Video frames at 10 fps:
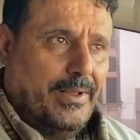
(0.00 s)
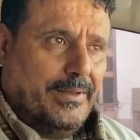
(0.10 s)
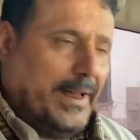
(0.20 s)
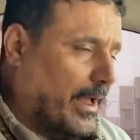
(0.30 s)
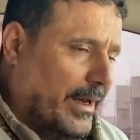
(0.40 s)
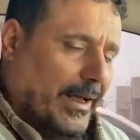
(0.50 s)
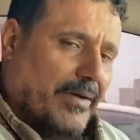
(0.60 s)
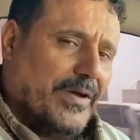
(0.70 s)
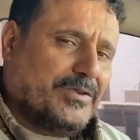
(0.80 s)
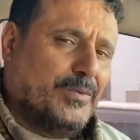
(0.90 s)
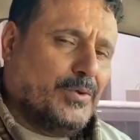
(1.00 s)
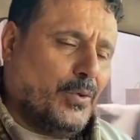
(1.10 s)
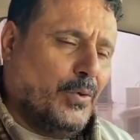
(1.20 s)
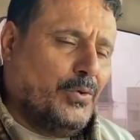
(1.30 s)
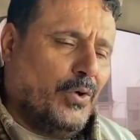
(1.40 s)
دخل قفص
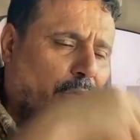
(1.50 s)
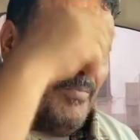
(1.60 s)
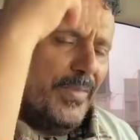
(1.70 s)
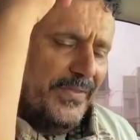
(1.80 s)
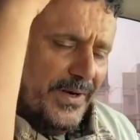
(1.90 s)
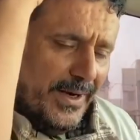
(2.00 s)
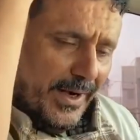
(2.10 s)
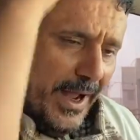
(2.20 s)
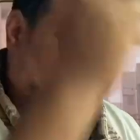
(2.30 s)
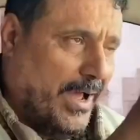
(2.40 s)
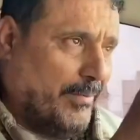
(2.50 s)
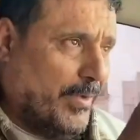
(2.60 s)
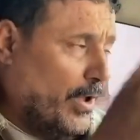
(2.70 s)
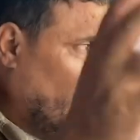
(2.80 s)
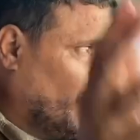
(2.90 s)
بتقودهم مثل الحمام
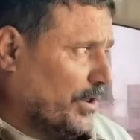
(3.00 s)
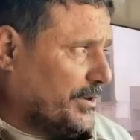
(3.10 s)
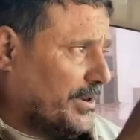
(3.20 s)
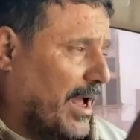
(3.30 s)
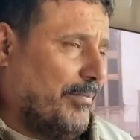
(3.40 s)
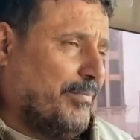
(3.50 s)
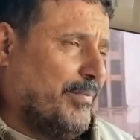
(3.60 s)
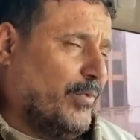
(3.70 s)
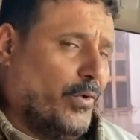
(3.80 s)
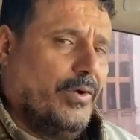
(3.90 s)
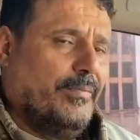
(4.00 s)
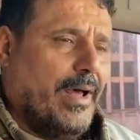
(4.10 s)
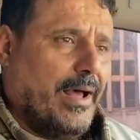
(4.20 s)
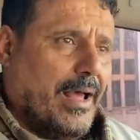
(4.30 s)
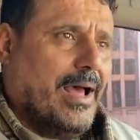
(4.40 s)
والشعب كل
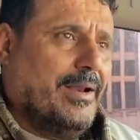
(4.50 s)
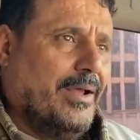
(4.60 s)
ما قال